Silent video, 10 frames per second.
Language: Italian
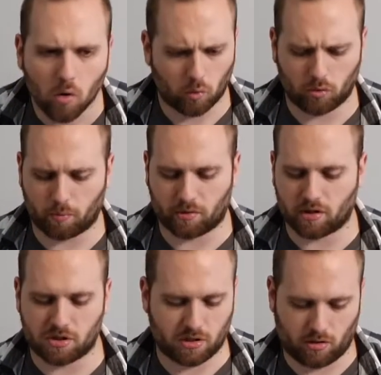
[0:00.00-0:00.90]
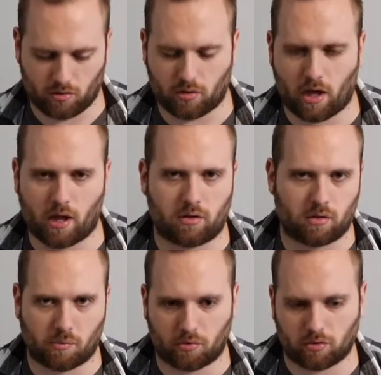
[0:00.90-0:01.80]
Uno può decidere, ok, sono
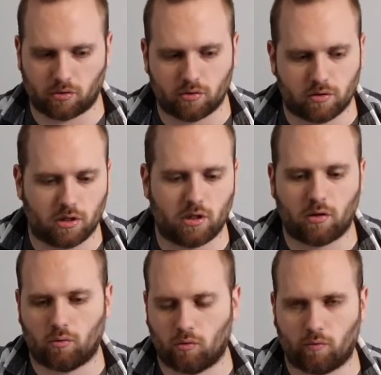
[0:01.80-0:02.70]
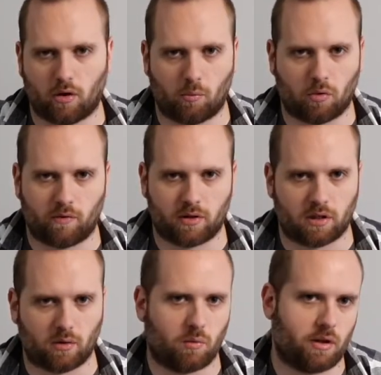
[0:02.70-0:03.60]
a posto così, lui vuole muoversi
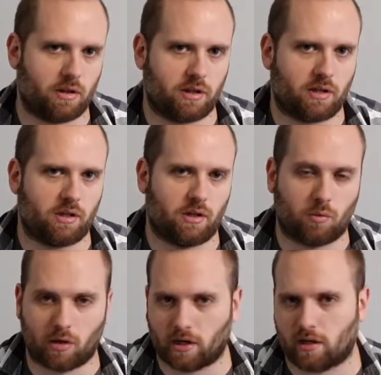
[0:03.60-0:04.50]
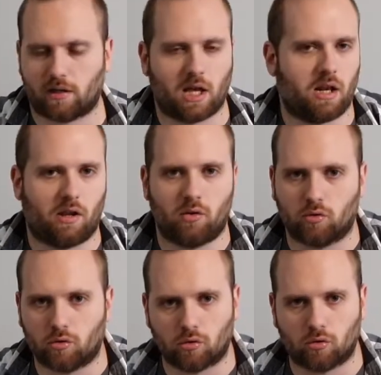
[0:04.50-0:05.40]
in quella, in quella casella, io
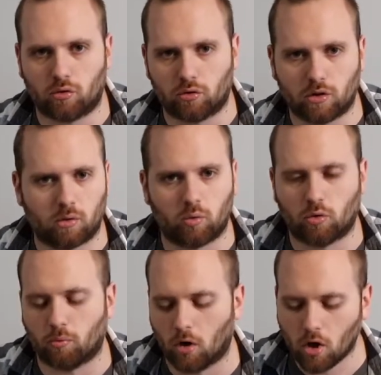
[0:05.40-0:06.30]
non lo disturbo,